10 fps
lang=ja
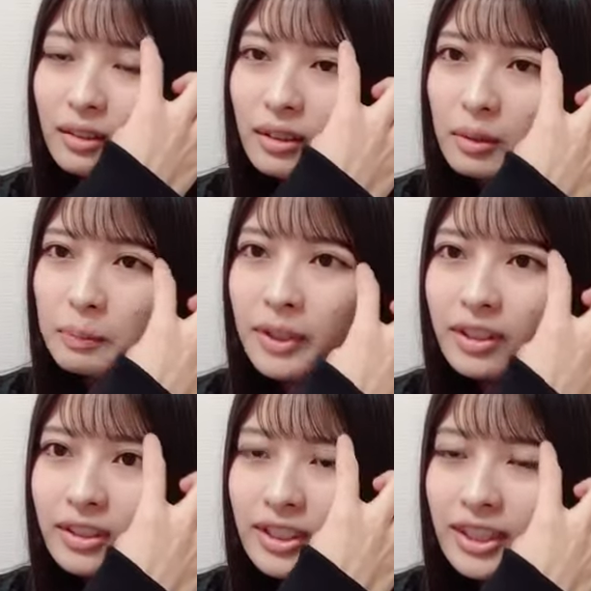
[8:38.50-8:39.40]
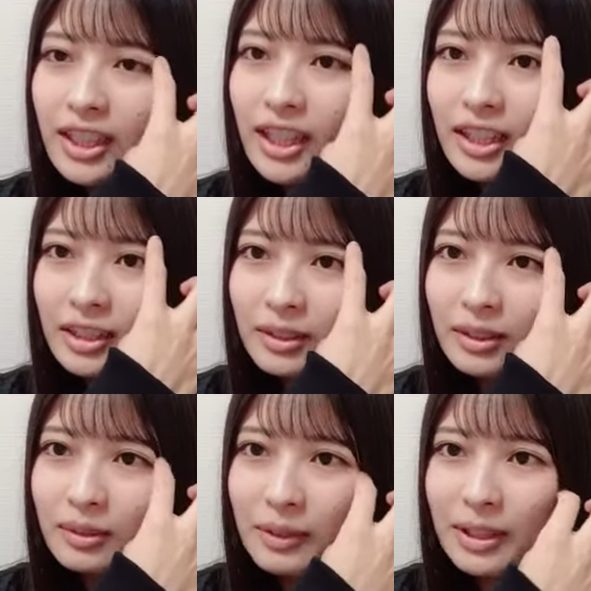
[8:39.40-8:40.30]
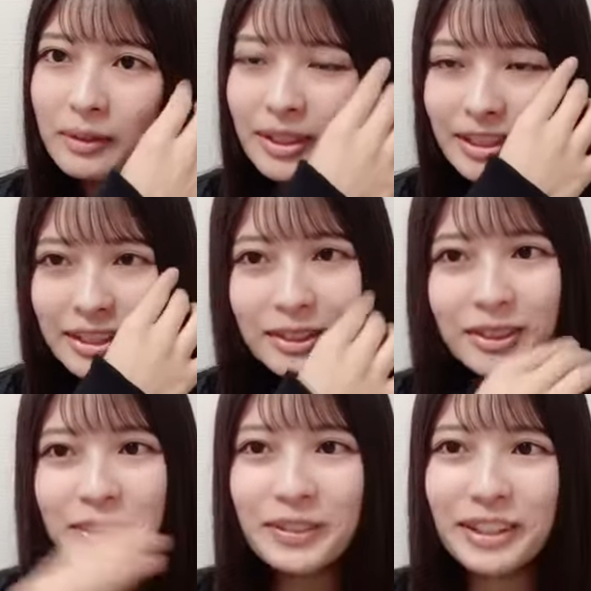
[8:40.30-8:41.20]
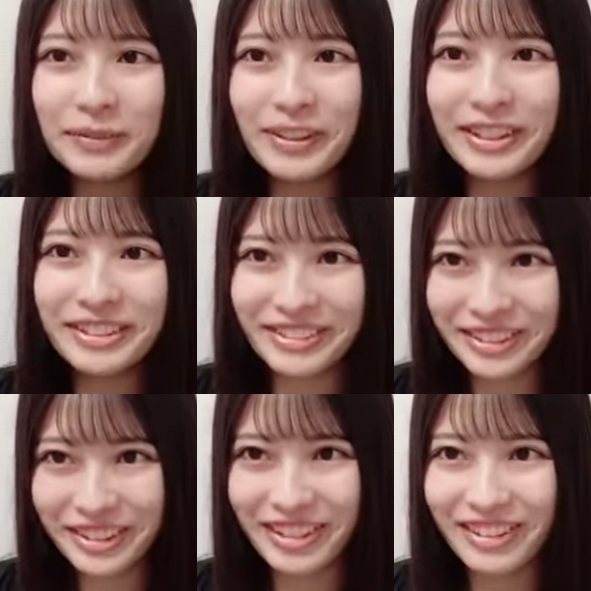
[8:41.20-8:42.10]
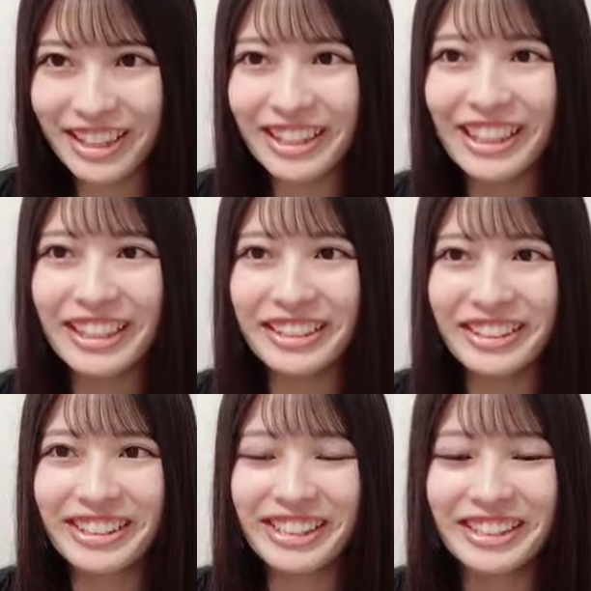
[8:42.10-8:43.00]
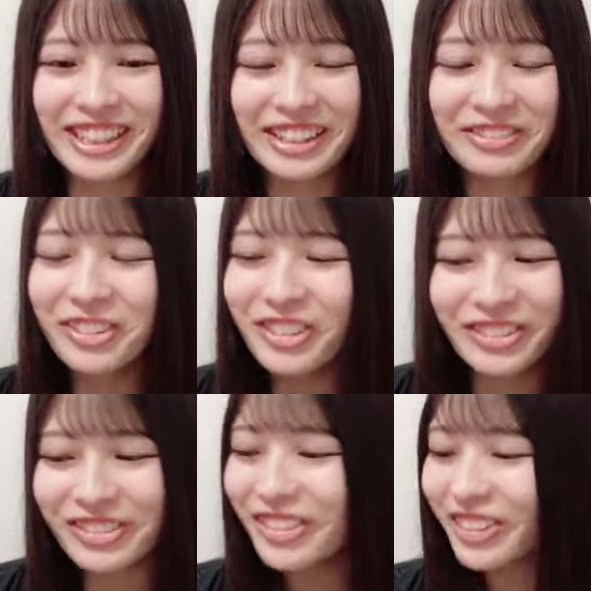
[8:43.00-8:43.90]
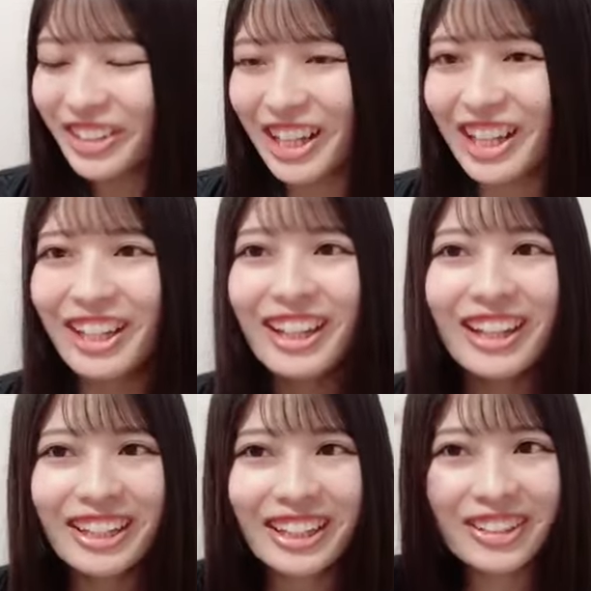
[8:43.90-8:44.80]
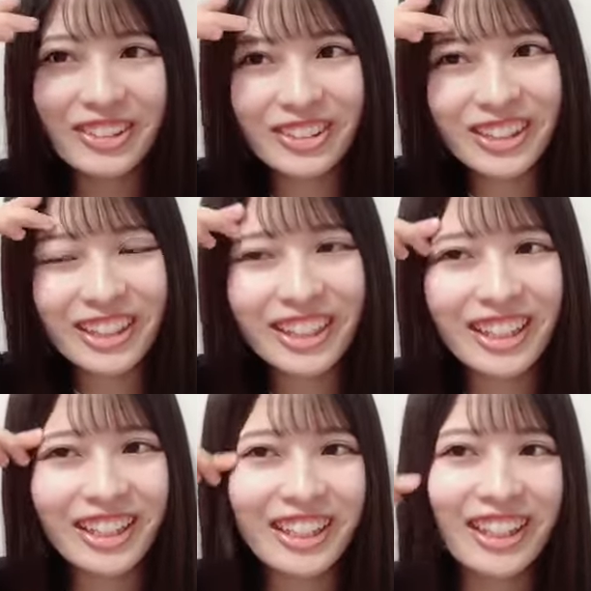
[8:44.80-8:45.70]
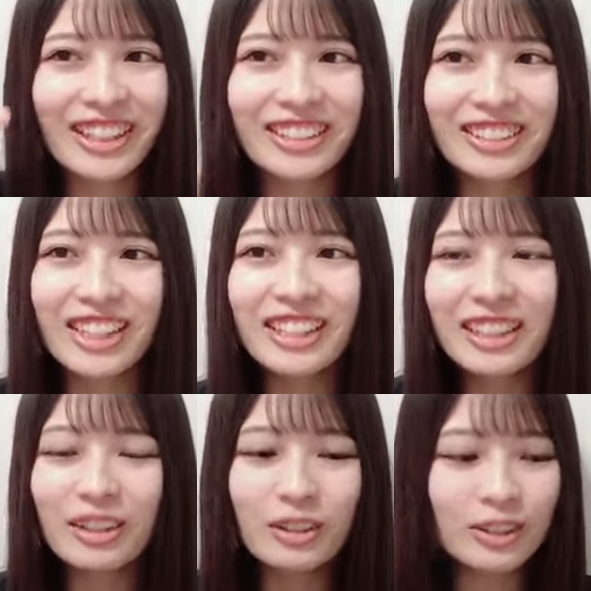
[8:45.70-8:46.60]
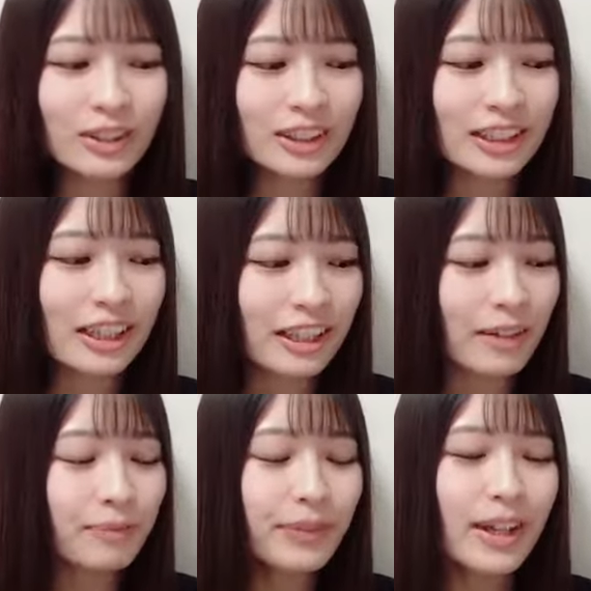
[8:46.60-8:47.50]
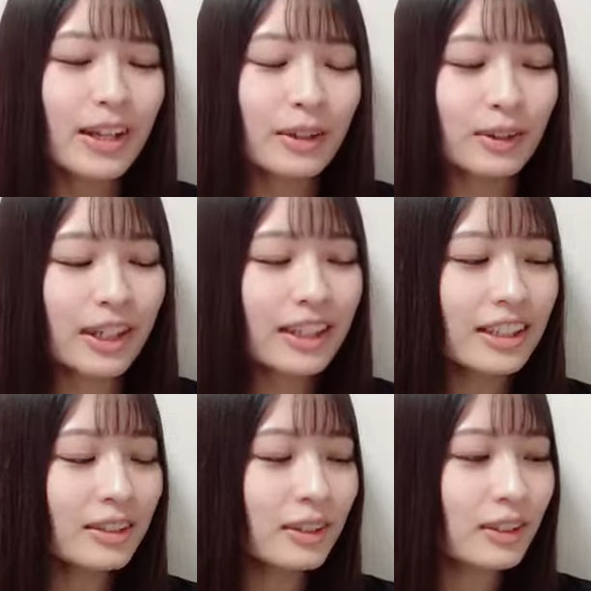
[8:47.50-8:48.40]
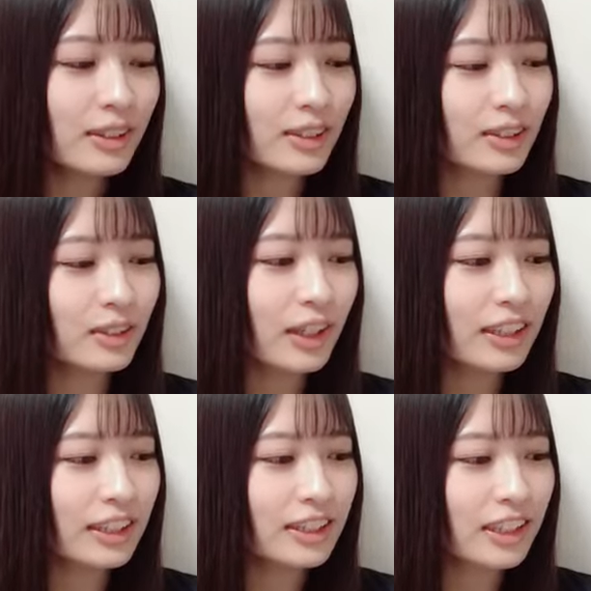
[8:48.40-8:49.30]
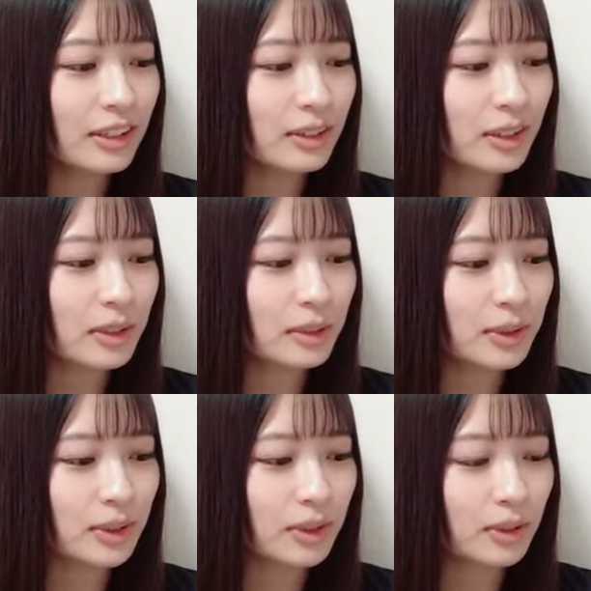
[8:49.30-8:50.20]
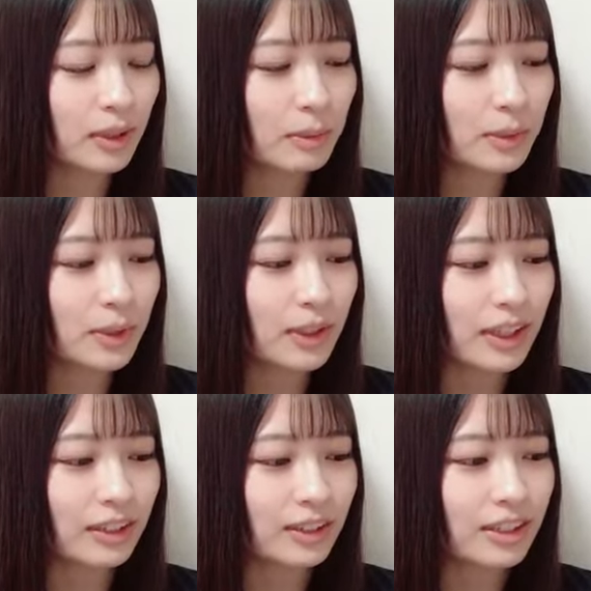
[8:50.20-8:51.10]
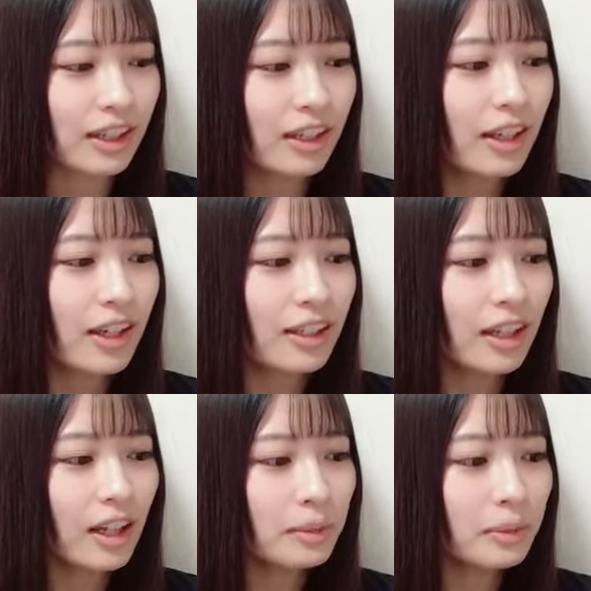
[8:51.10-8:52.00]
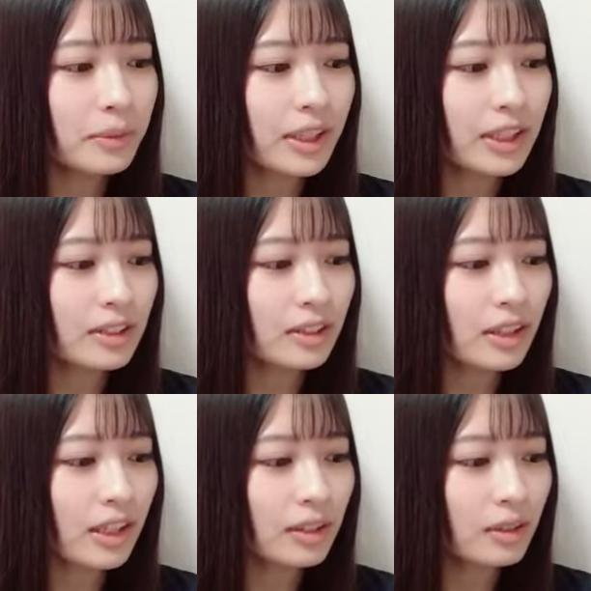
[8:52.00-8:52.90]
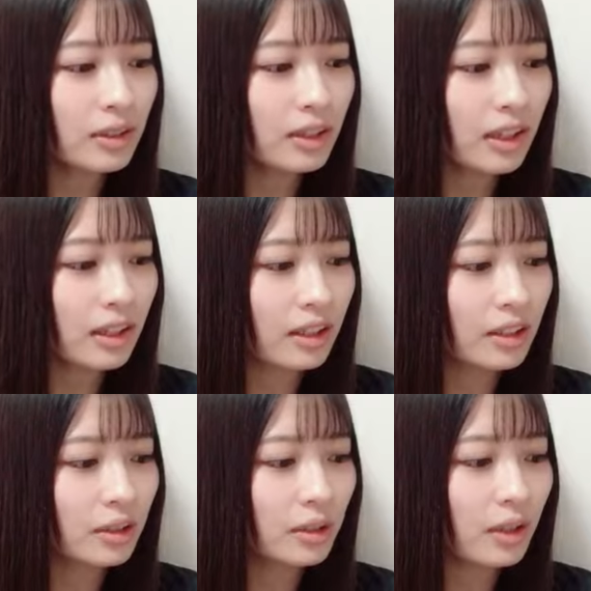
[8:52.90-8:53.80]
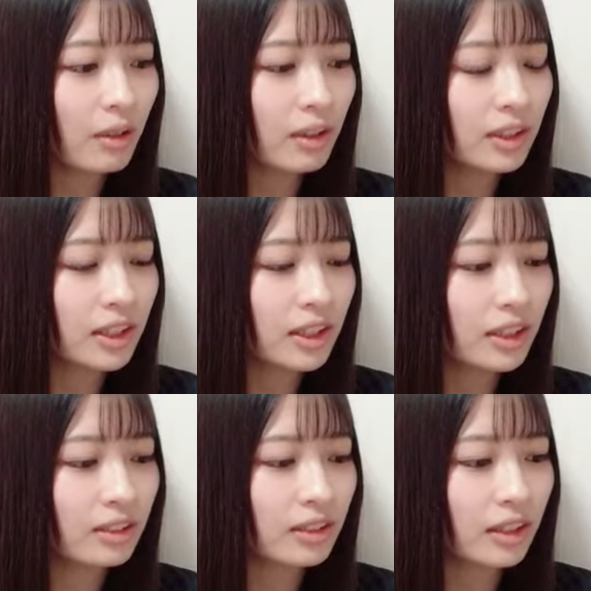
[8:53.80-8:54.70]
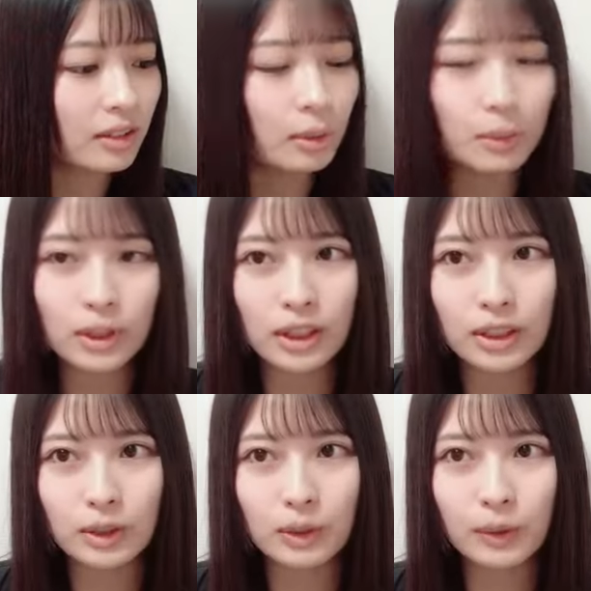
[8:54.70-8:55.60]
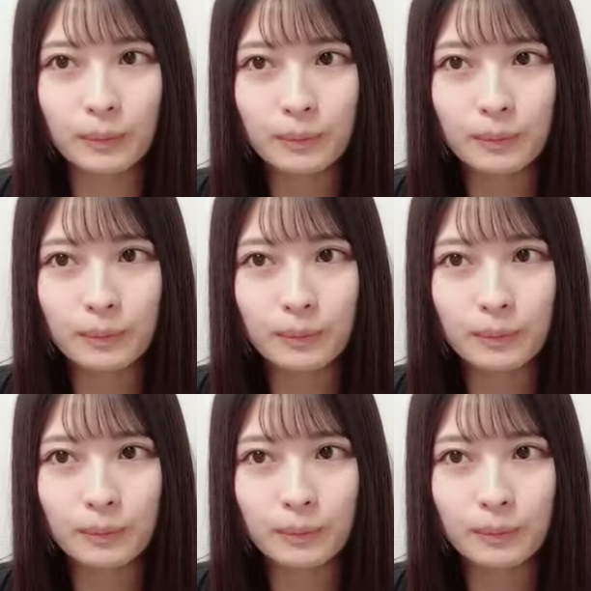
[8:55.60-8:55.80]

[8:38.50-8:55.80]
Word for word: でもピンク好きやけどまあでもね私服までピンクとかはなんないけどねさすがにもうもうねいい大人だからね最近本当になんかこの間のそのお話し会の時の服装とかもそうだけどさだいぶ昔と系統ねいろいろ変わってきてるなって思ったでしょ